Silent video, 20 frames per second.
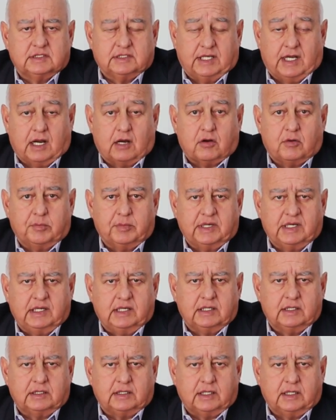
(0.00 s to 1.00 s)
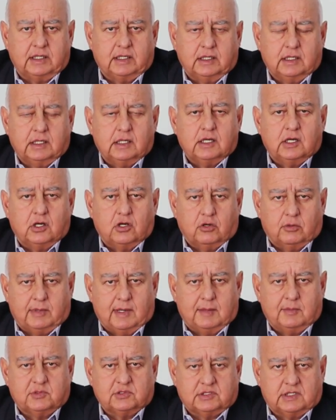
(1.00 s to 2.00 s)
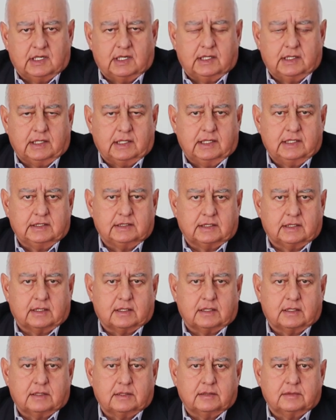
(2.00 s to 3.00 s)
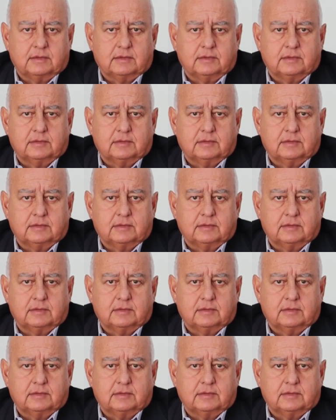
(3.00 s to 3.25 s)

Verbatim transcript: ¿Será conveniente? Lo vamos a analizar.